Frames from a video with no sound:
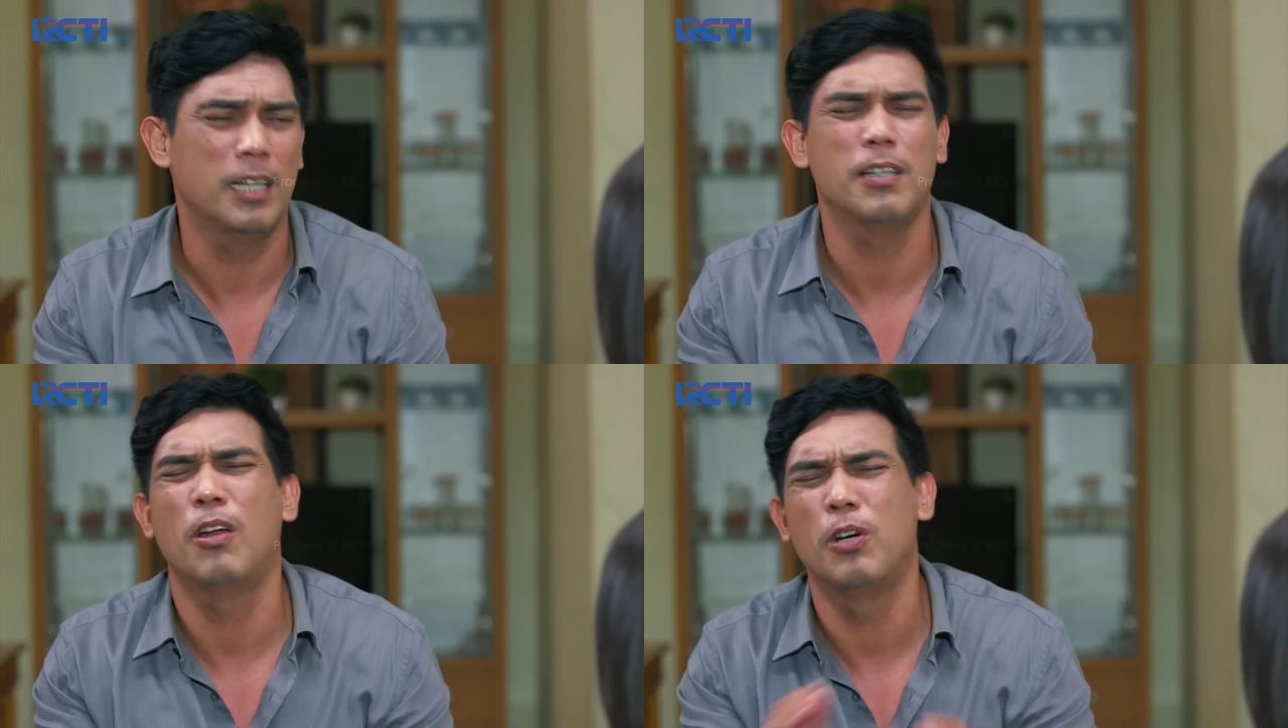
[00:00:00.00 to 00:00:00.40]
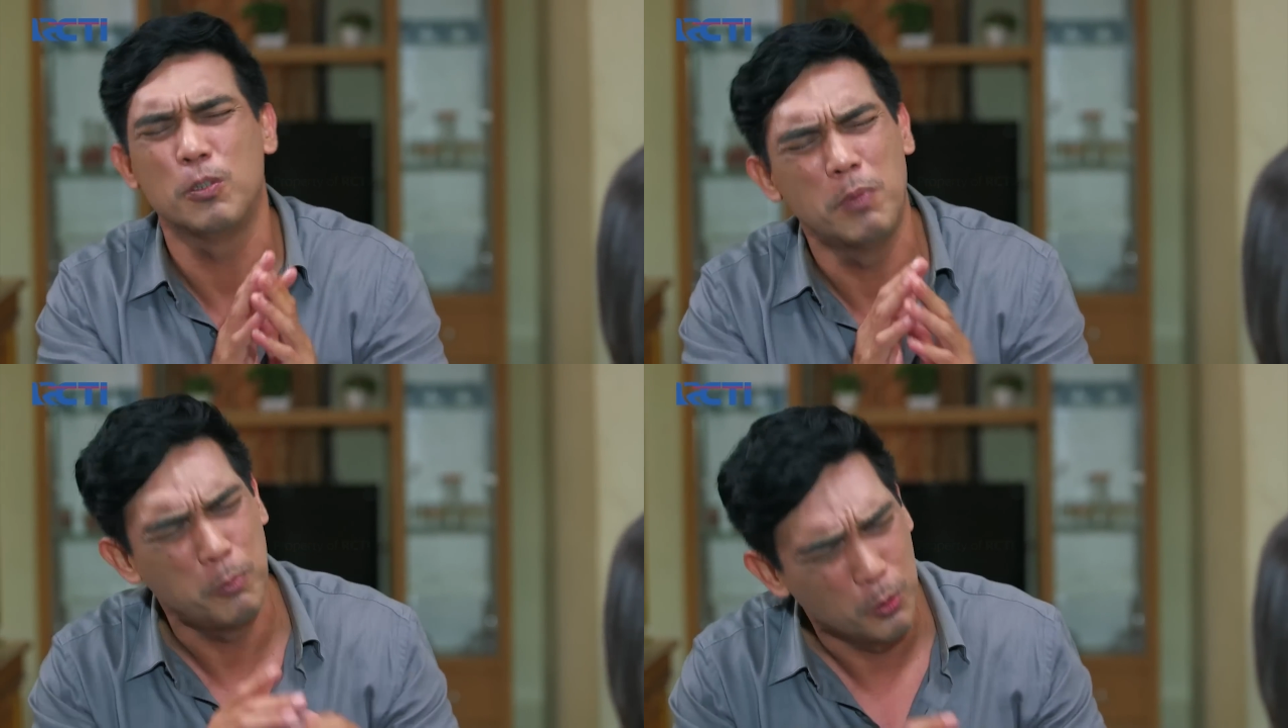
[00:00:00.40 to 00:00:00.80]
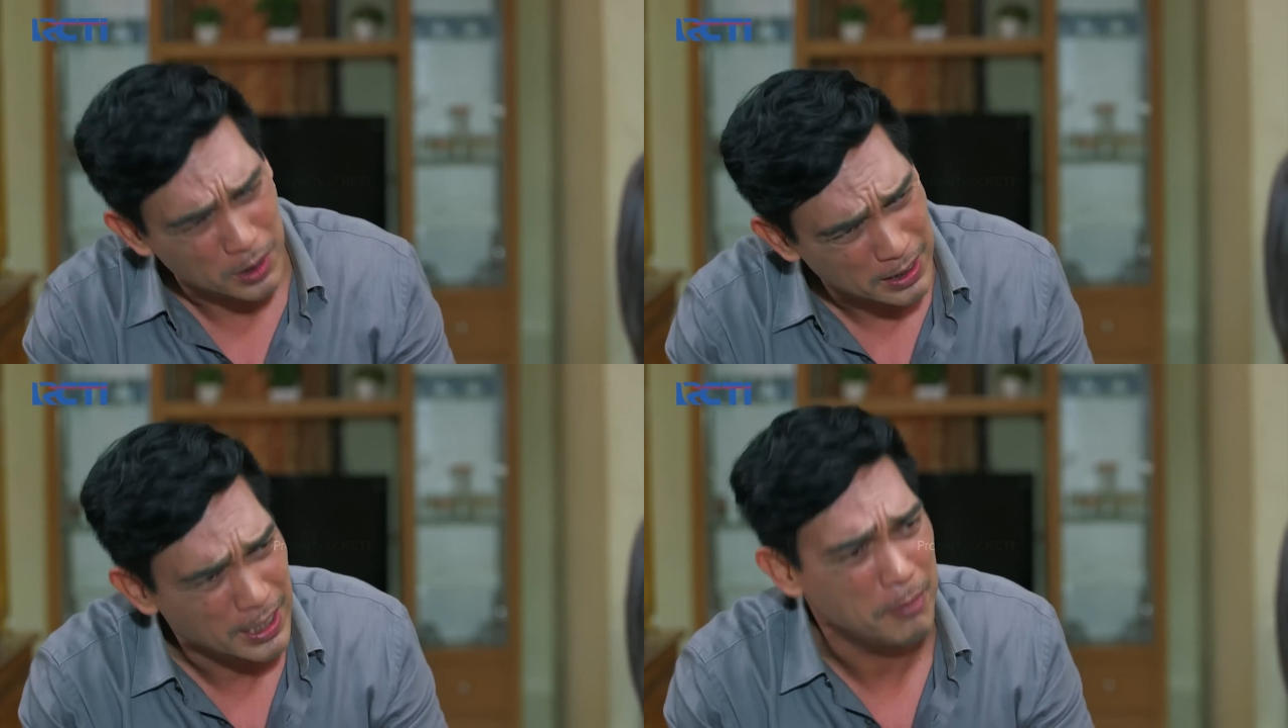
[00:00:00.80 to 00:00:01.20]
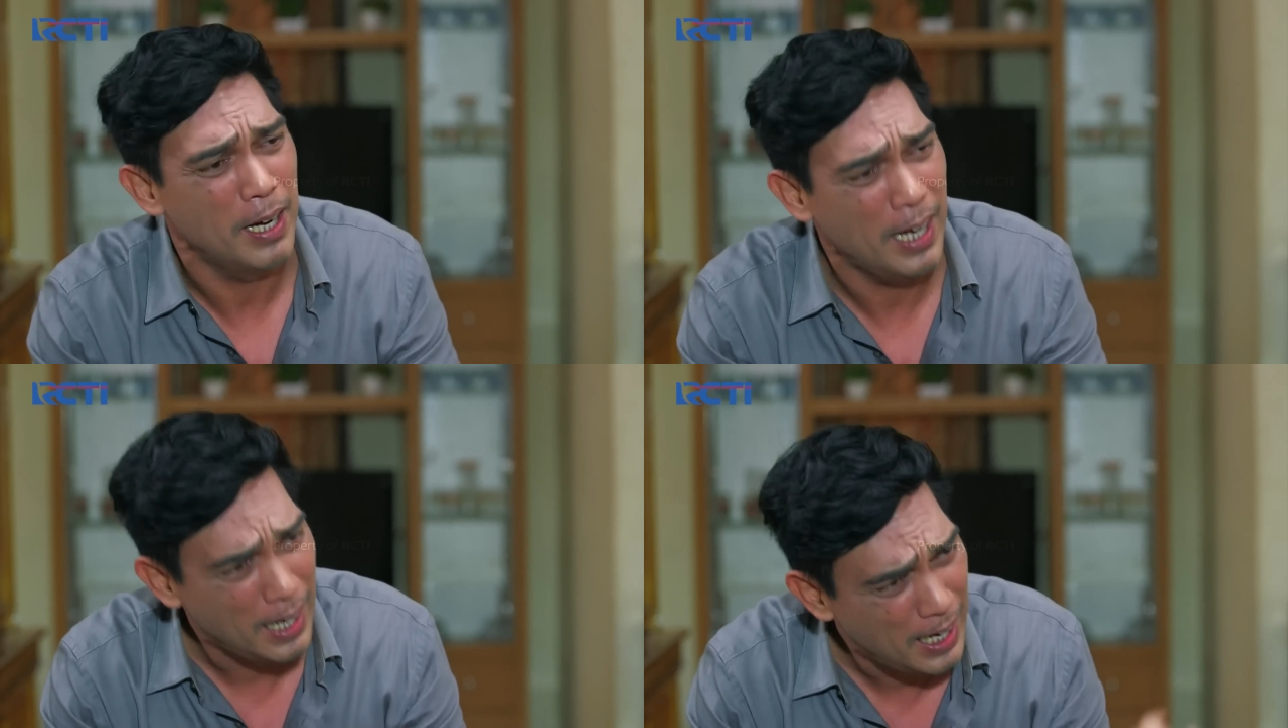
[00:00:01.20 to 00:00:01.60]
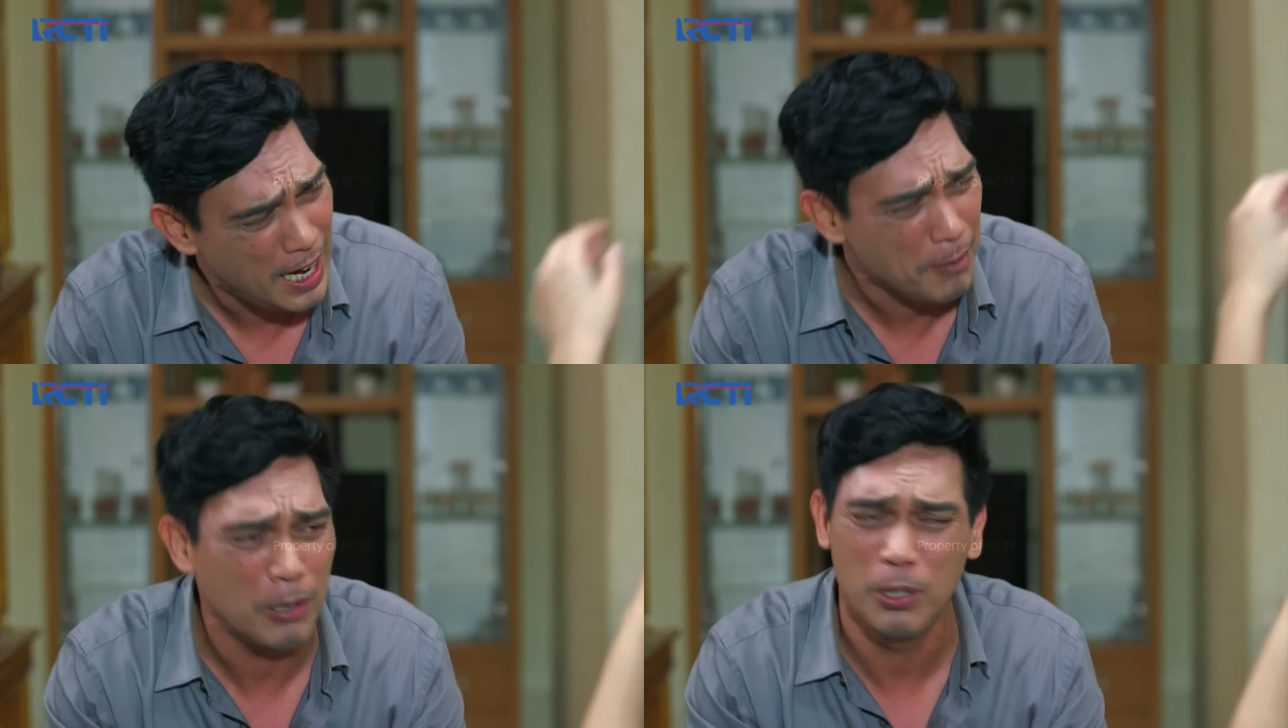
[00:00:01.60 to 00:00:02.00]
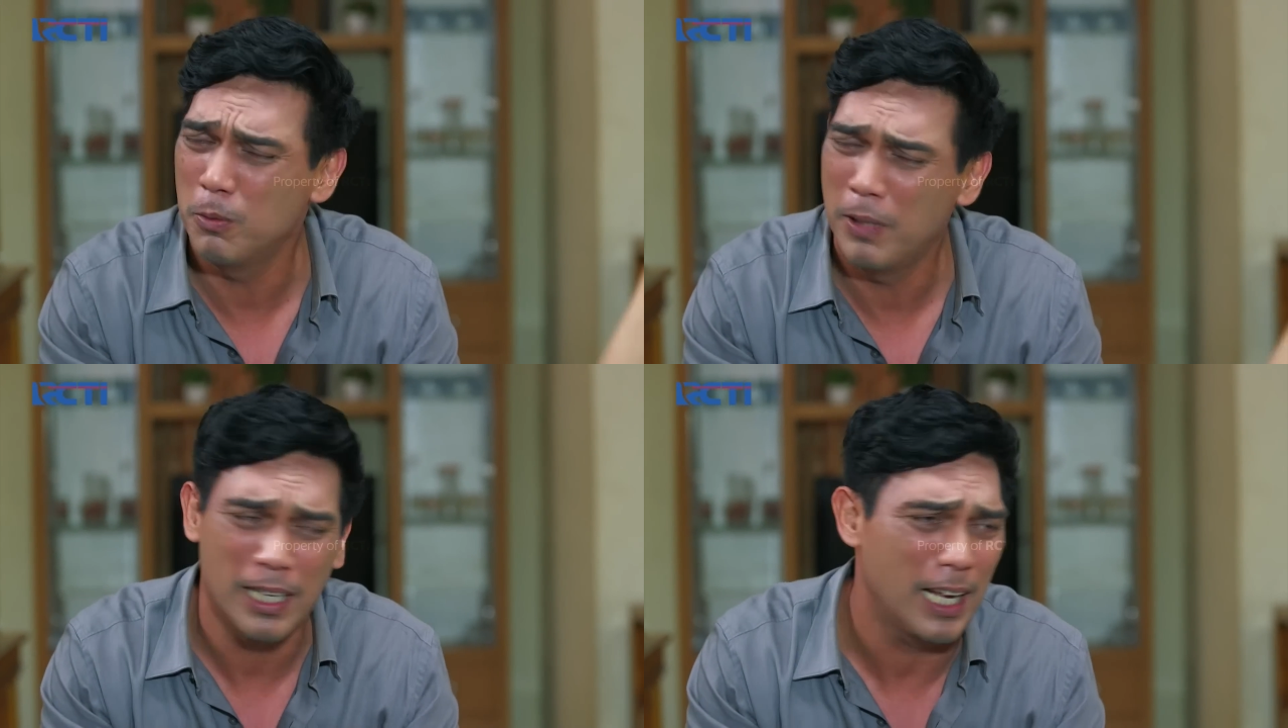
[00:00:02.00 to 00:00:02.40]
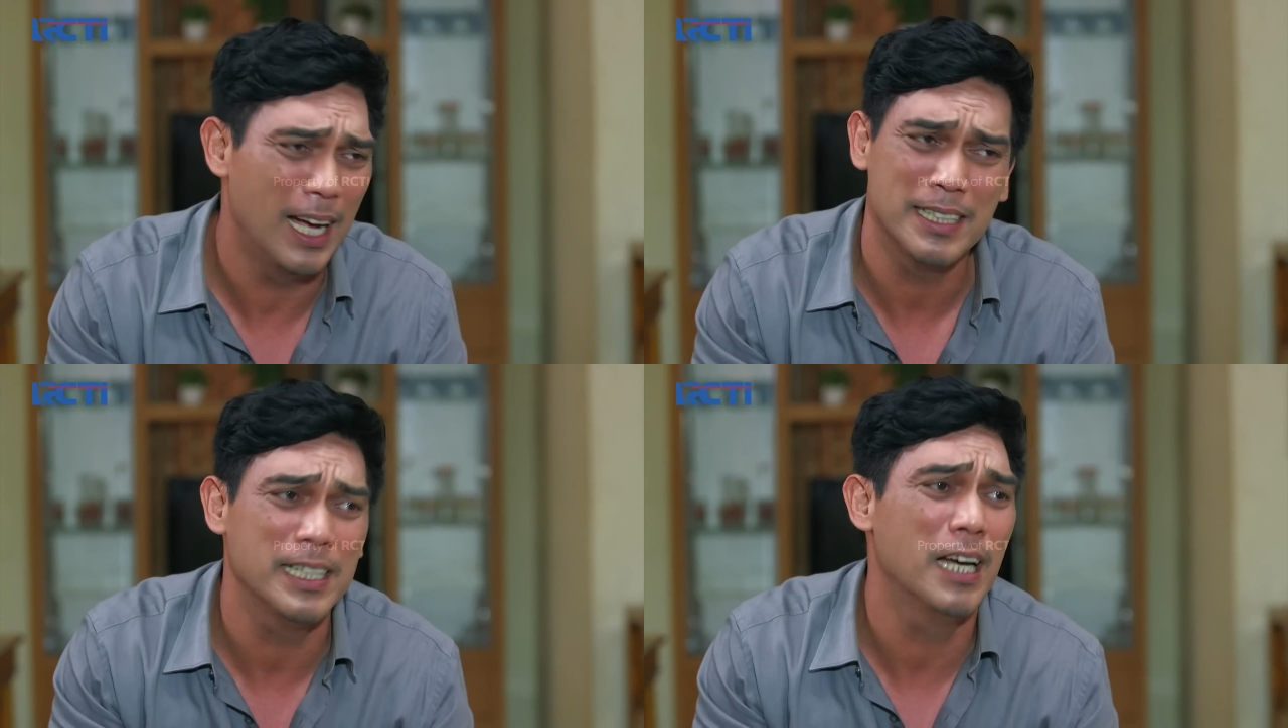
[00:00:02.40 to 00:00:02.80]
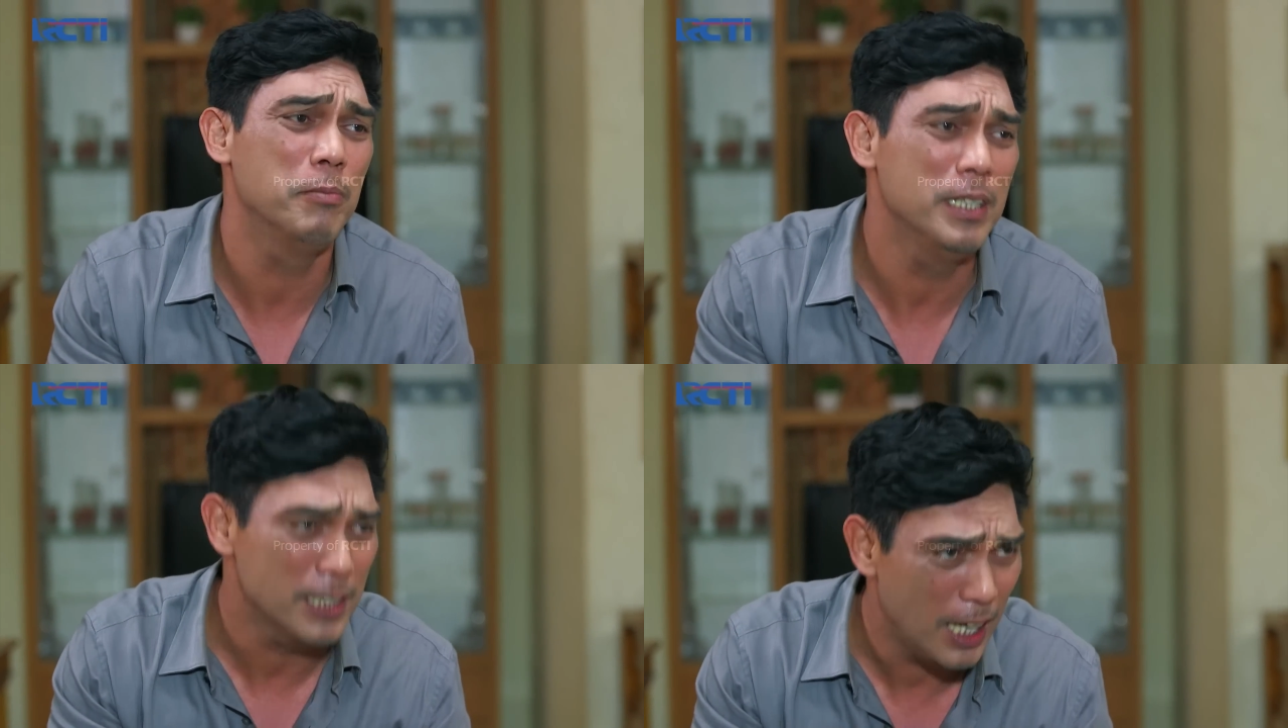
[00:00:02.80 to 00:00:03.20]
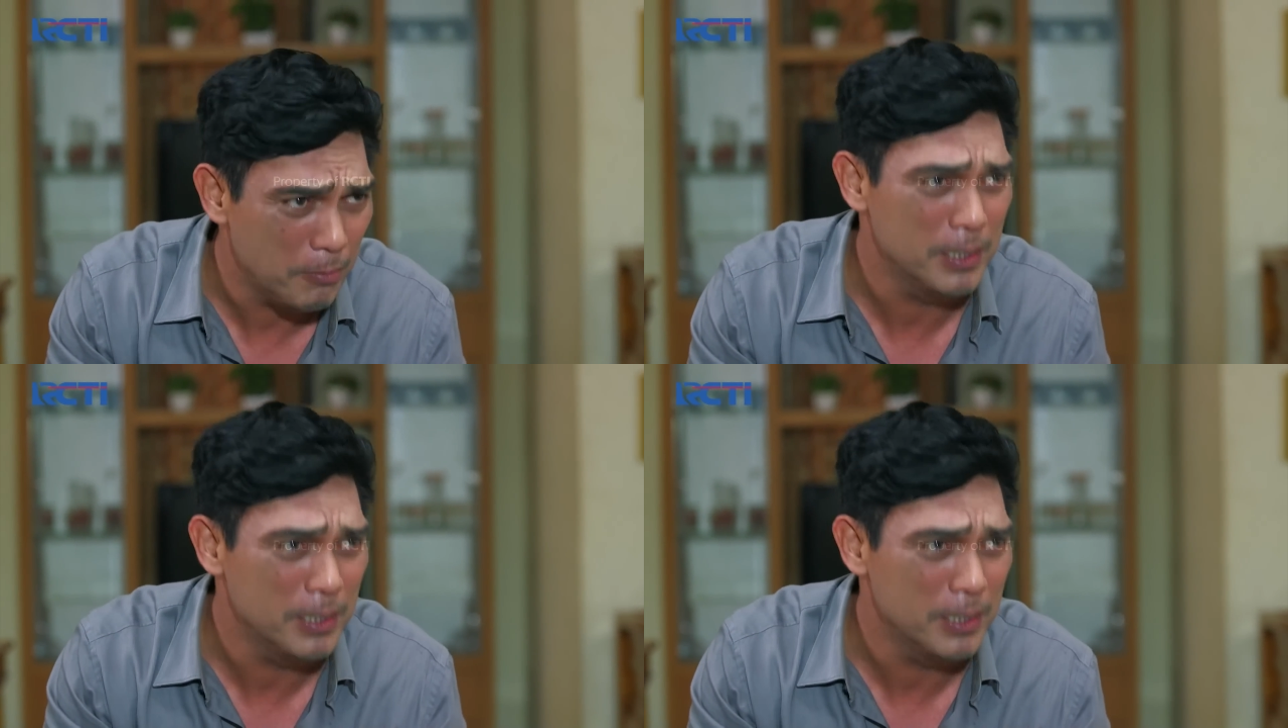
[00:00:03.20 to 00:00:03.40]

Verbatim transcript: Kalau itu mah punten ya, maaf. Kalau itu mah Kang Aceh nggak bisa,